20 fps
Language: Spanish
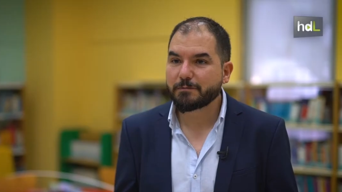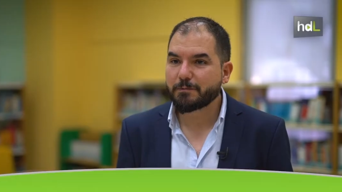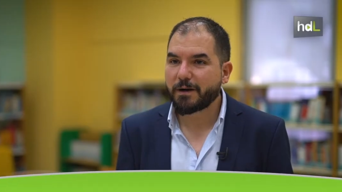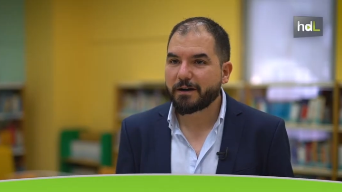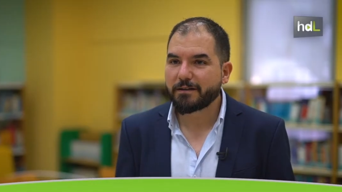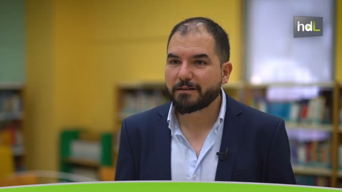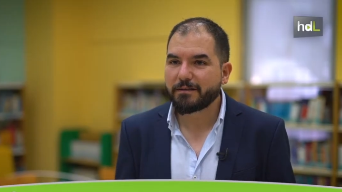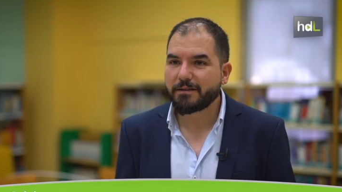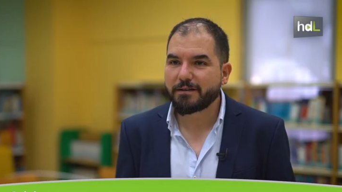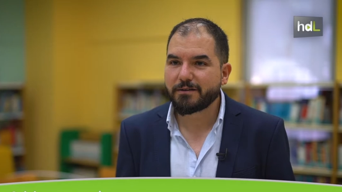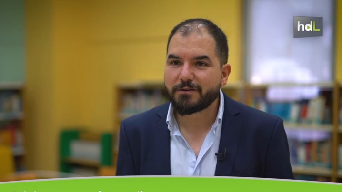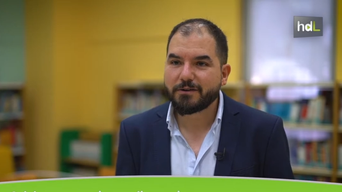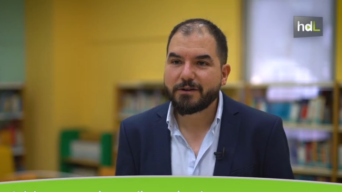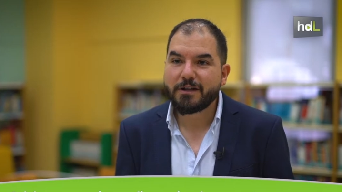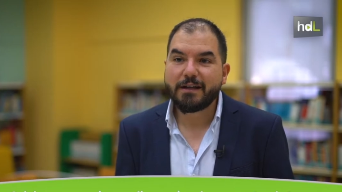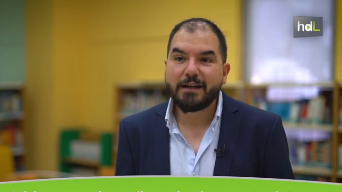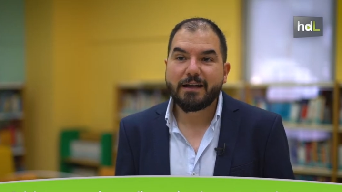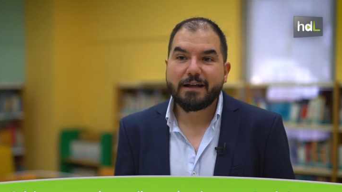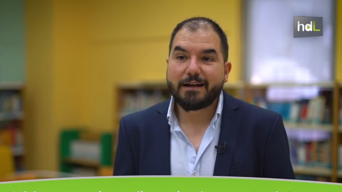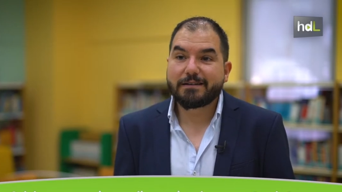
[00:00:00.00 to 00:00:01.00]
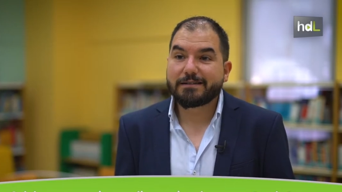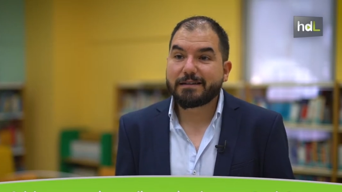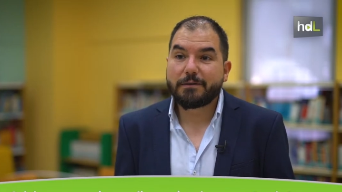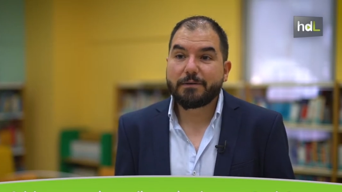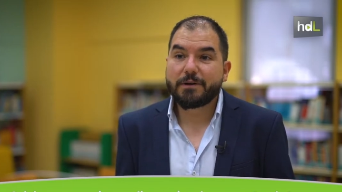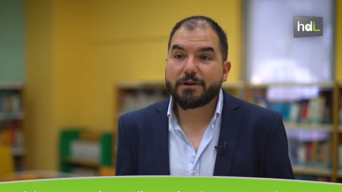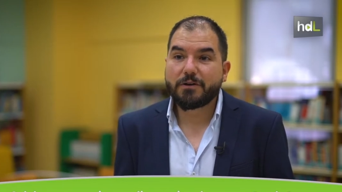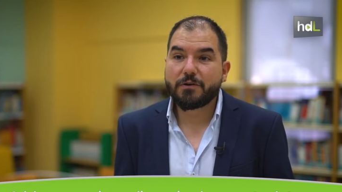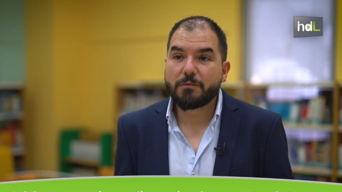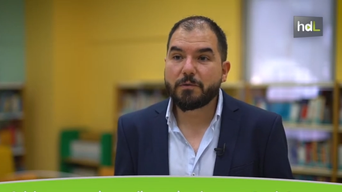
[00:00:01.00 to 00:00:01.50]
partido, a
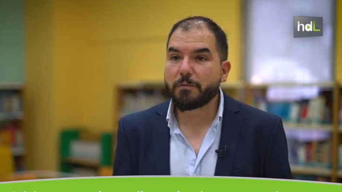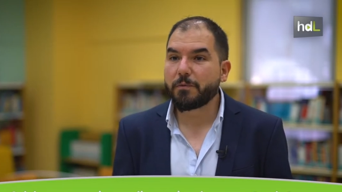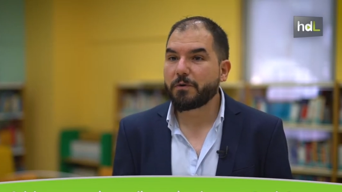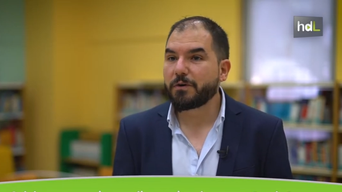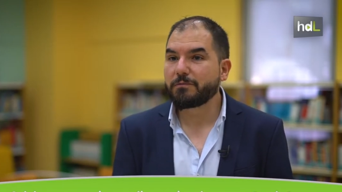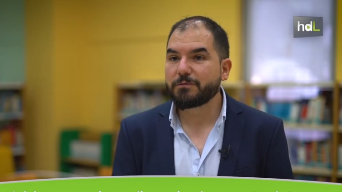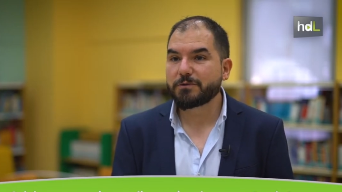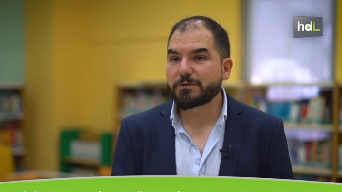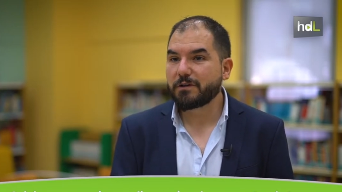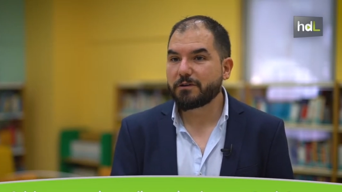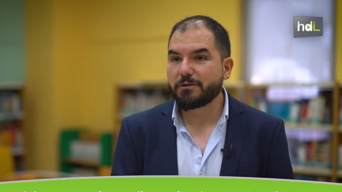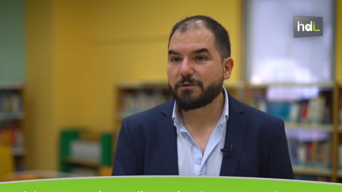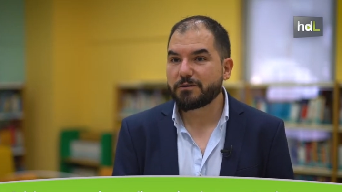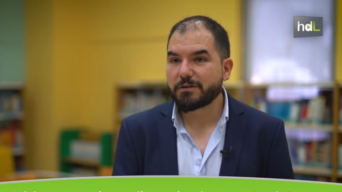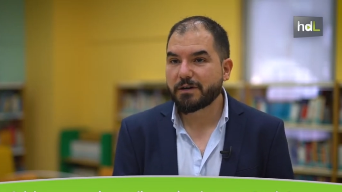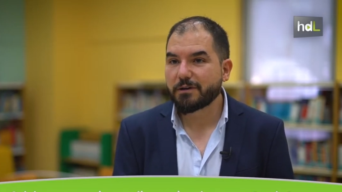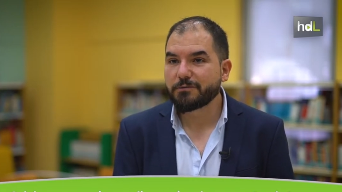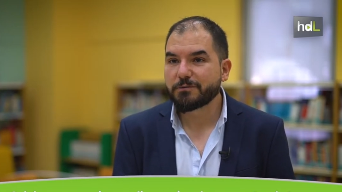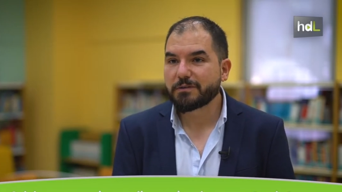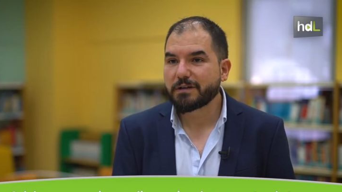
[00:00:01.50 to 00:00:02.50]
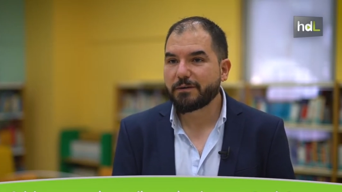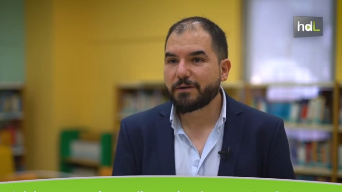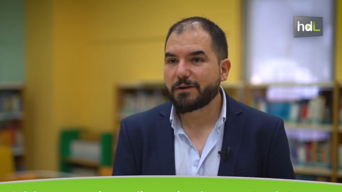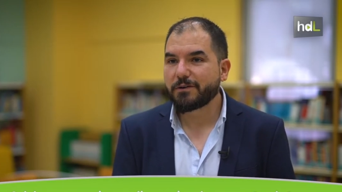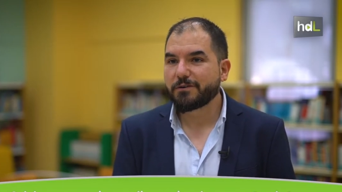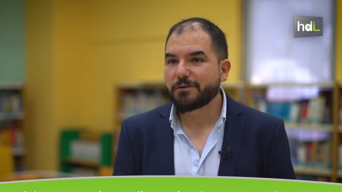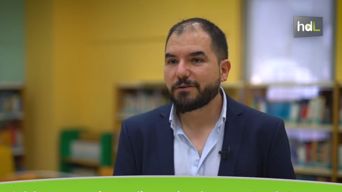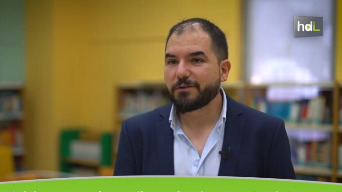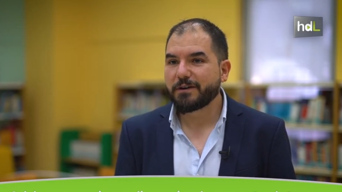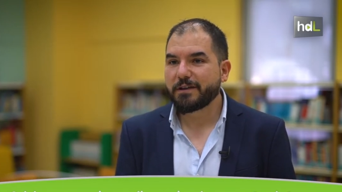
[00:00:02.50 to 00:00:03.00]
saber cómo podemos encontrar un
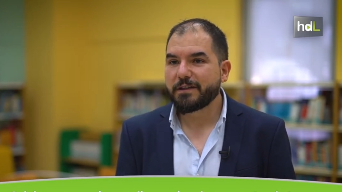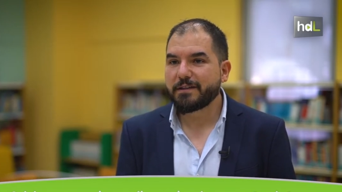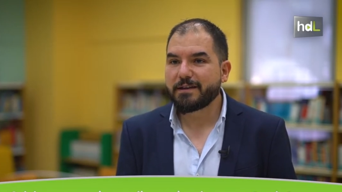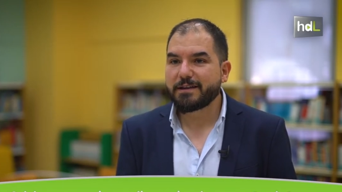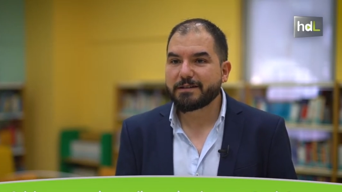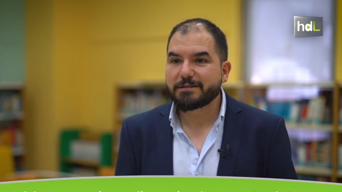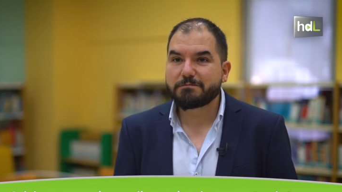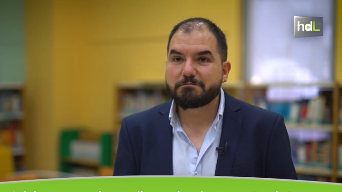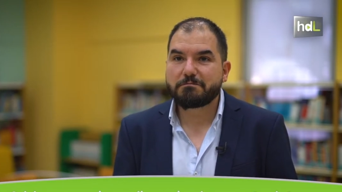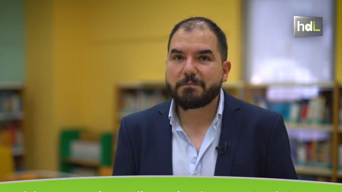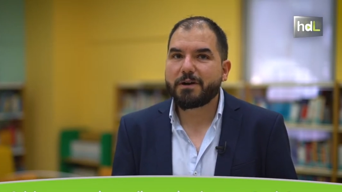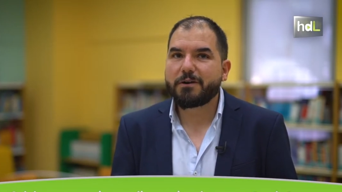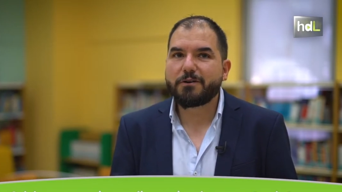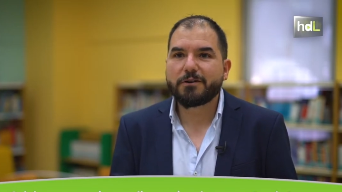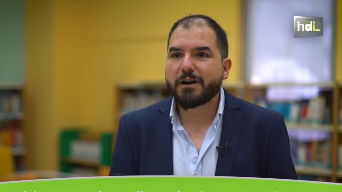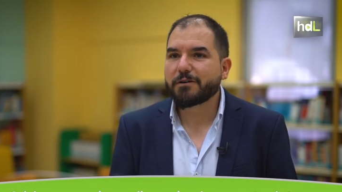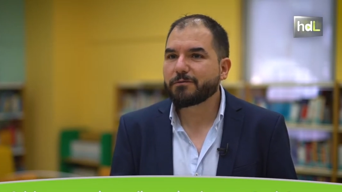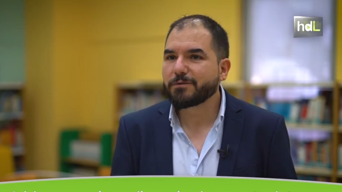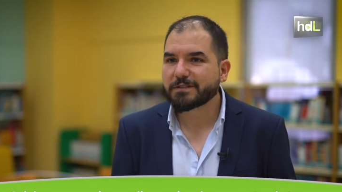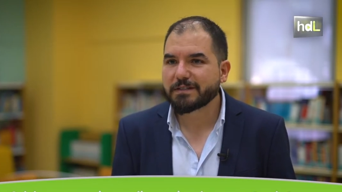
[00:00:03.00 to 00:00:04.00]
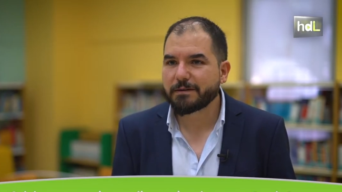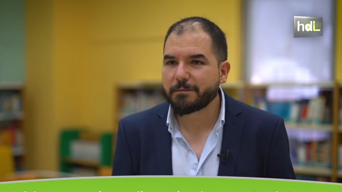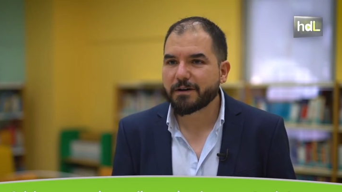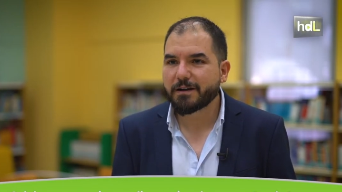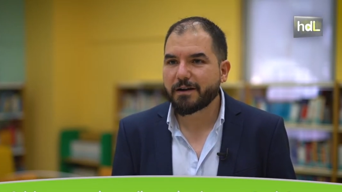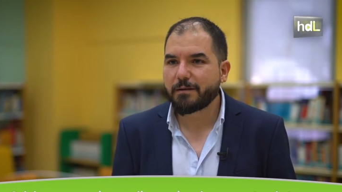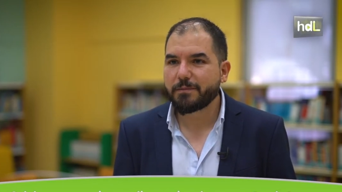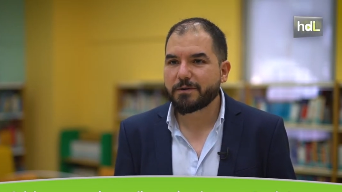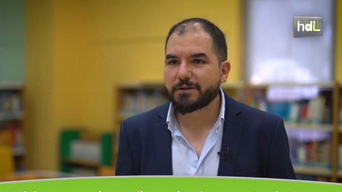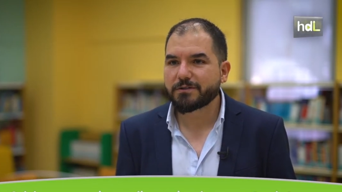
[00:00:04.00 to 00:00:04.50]
trabajo con ellas, mejorar nuestra
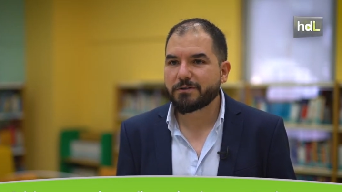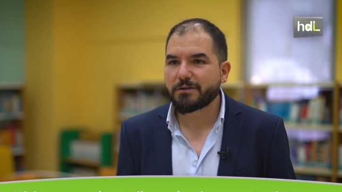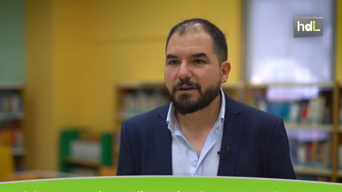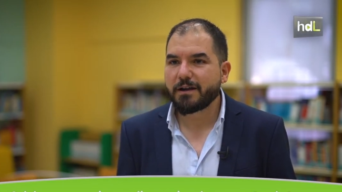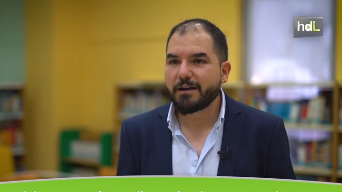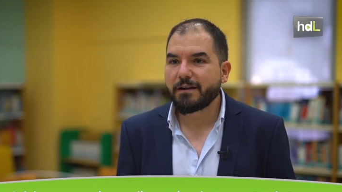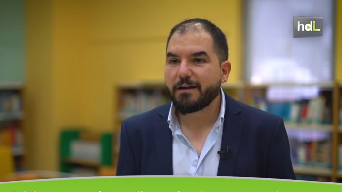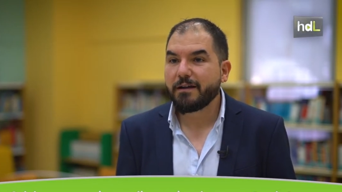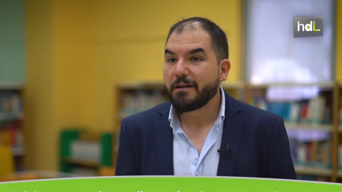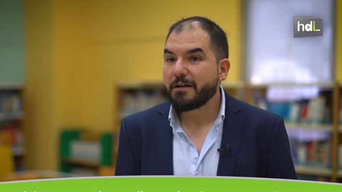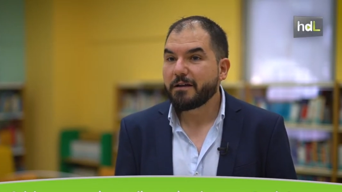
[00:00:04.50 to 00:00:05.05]
marca personal,